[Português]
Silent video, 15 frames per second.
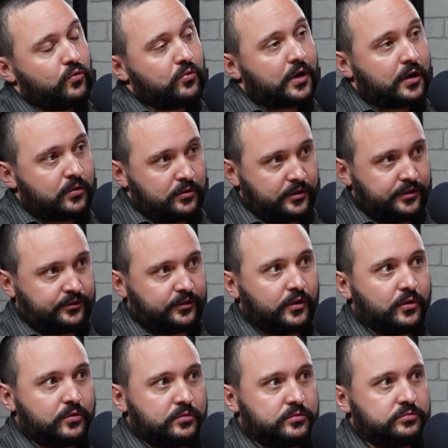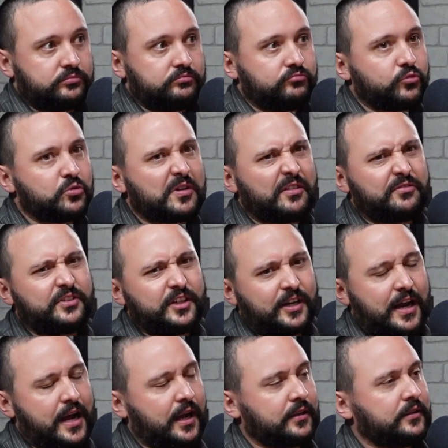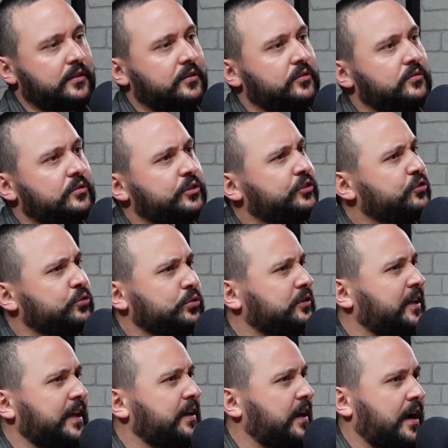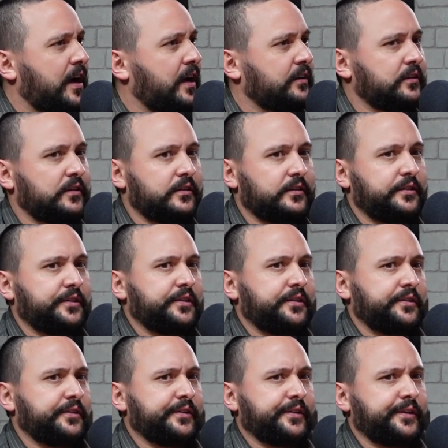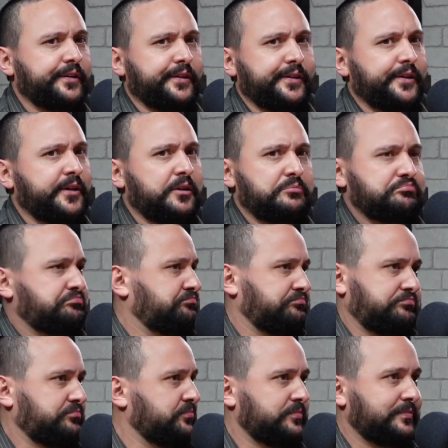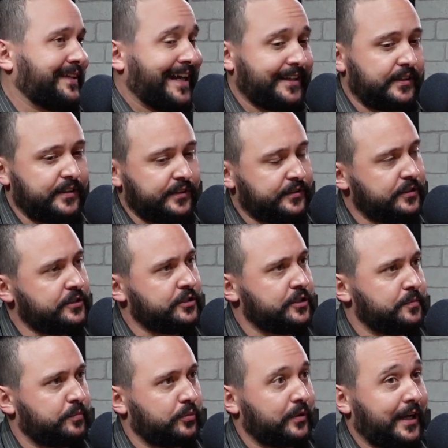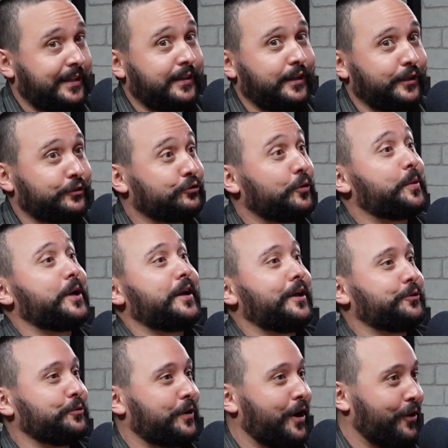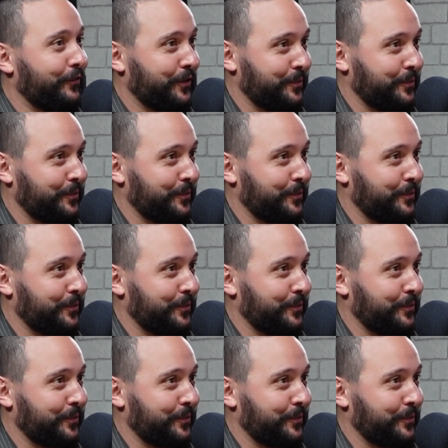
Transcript: aconteceu. Nunca vi nada, nunca escutei nada. É, Nada desse tipo, nada sobrenatural, vamos é